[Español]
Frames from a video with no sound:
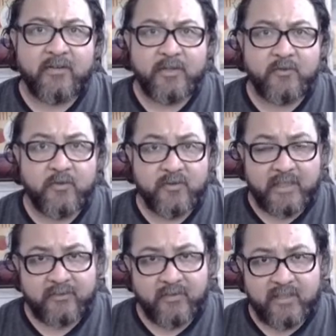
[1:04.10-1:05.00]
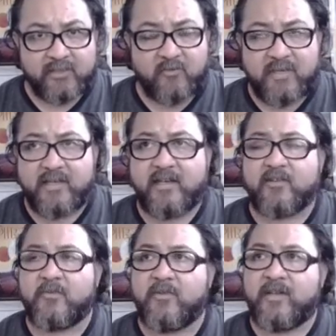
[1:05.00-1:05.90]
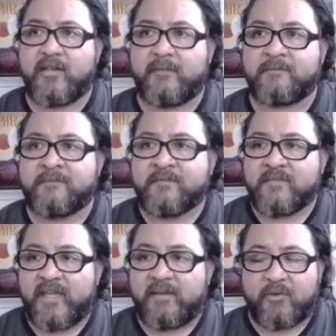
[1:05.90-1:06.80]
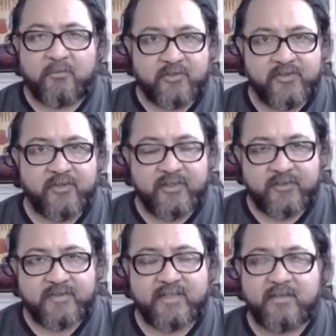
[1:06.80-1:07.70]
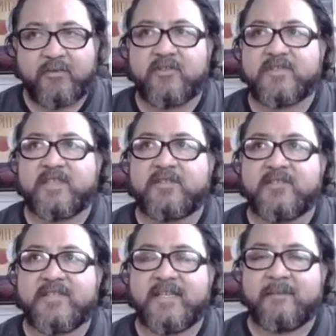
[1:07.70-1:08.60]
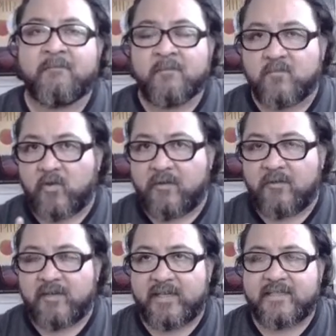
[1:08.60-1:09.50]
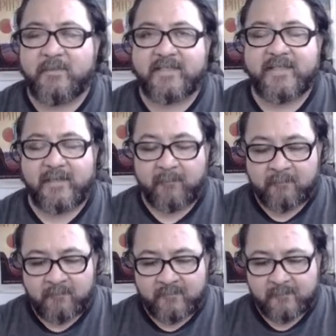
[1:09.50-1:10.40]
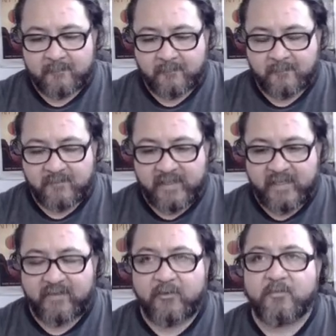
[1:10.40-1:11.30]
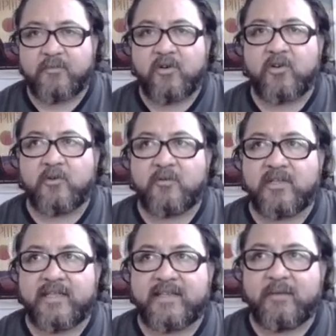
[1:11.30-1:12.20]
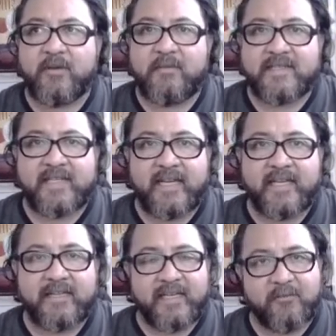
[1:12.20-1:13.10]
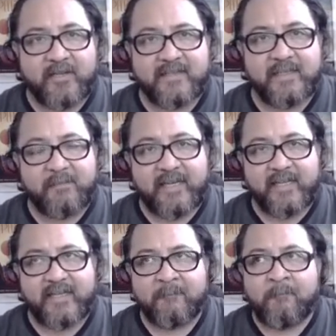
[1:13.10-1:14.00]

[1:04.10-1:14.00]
un estudio tanto de anatomía como de eh, proporción y todo ese tipo de cosas entonces lo que vimos en la clase pasada mm, tenía que ver un poco con el tipo de pincelada que tenemos que hacer para que